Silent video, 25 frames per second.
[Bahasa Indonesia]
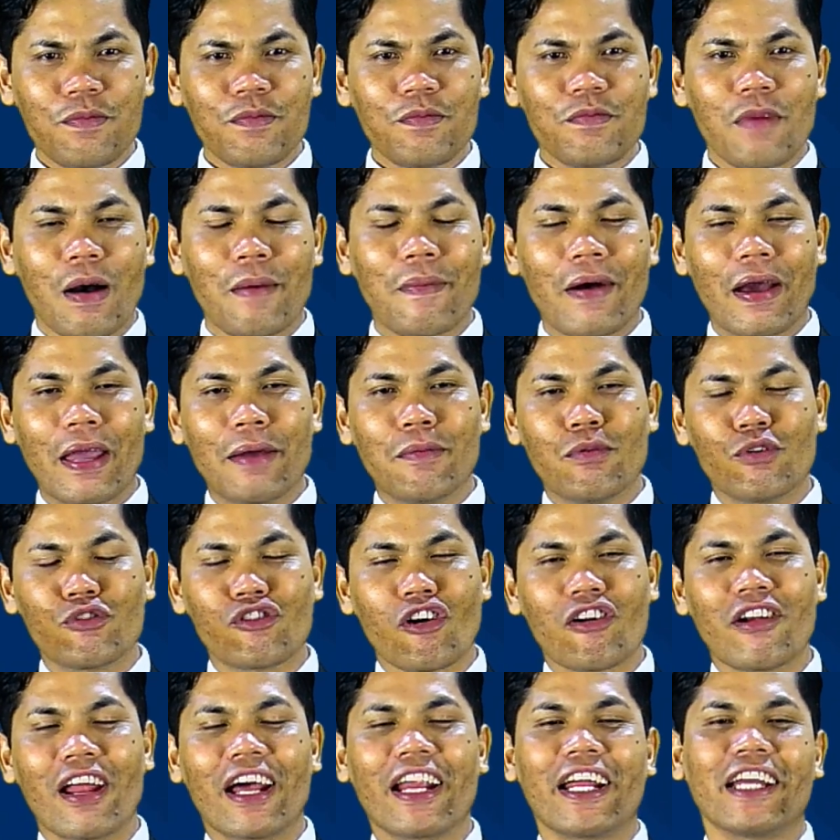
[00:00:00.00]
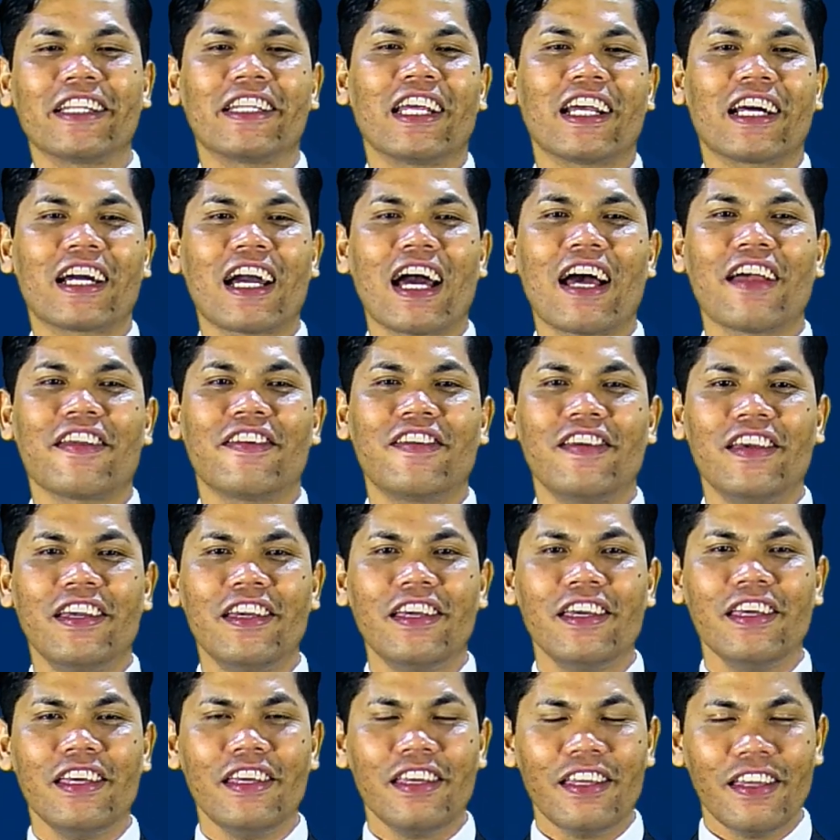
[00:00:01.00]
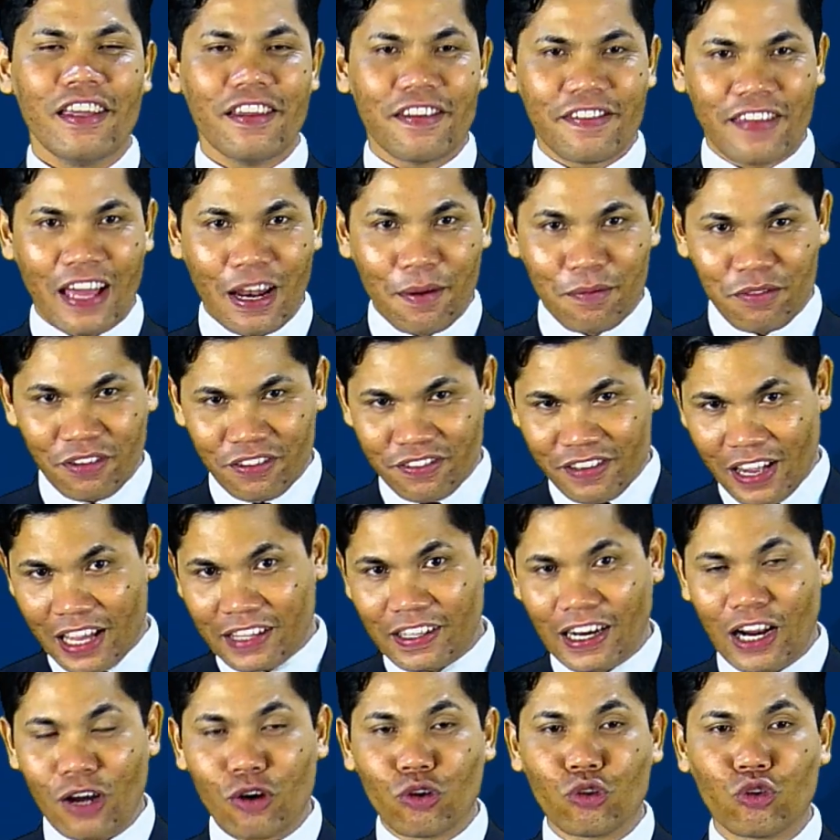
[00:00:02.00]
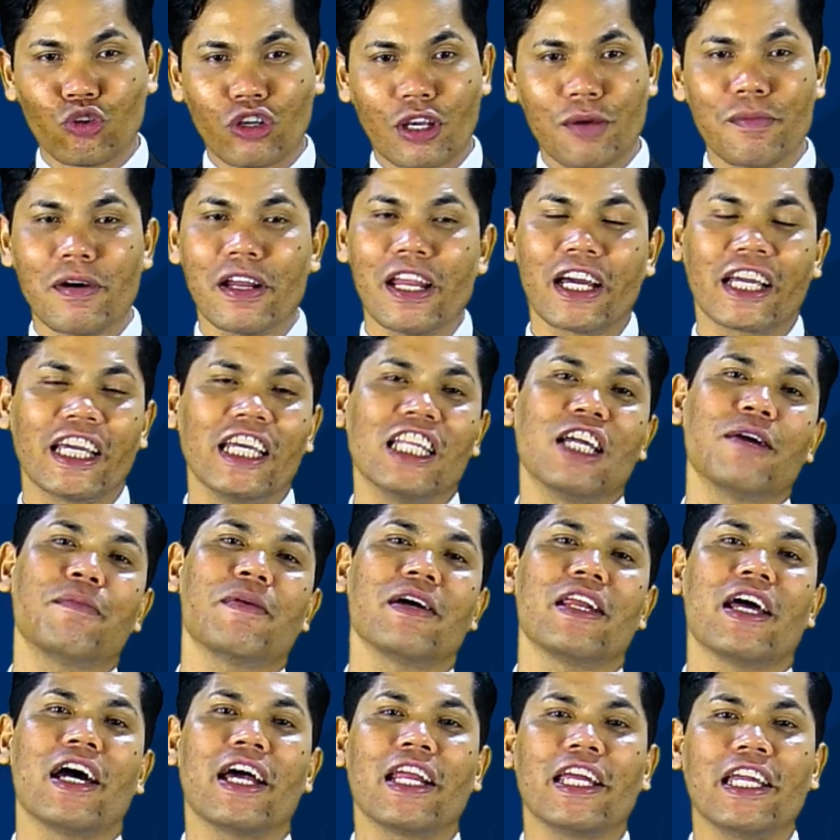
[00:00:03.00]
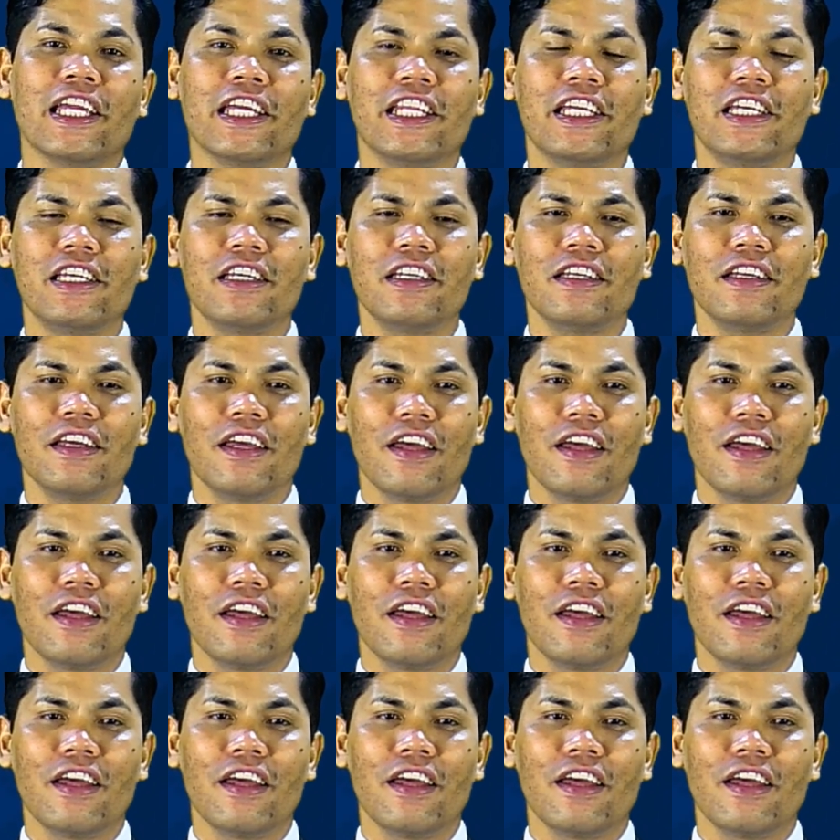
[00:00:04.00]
Bapak Ibu Saudara yang terkasih, Salam sejahtera untuk ibadah kita pada hari ini.